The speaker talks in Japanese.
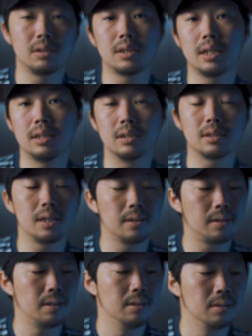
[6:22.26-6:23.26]
つけて使っ
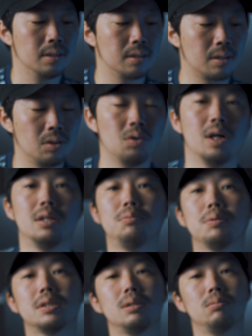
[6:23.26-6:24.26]
てるんですけど、
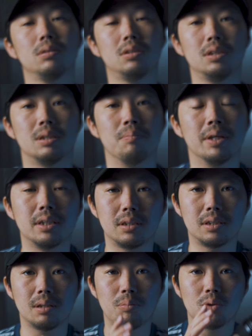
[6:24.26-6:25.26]
α7-3 ってめっ
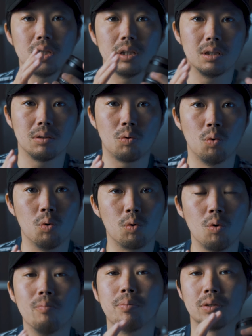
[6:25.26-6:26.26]
ちゃボディ、こ
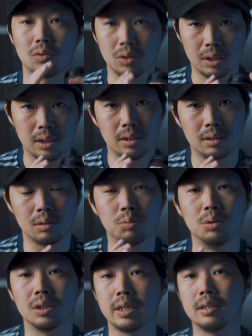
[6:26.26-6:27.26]
う、コンパクトじゃないですか、
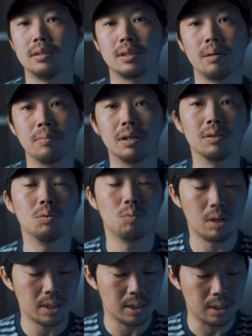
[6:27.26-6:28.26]
フルサイズカメラの
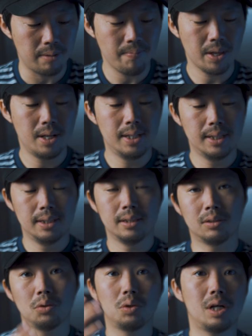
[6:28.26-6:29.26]
割に。
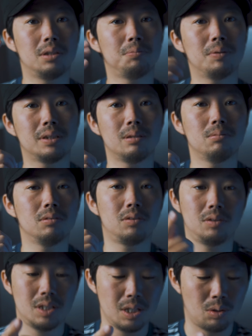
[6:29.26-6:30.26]
で、その
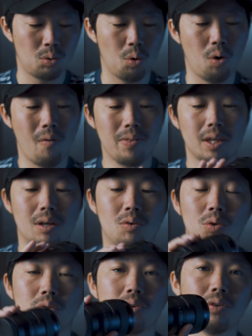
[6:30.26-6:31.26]
α7-3 と、
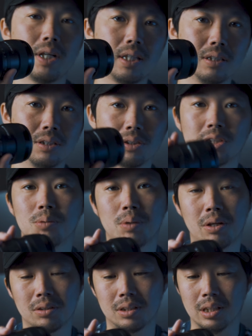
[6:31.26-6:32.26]
このレンズ組
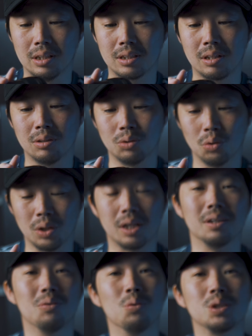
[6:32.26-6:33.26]
み合わせて使うと、なんかね、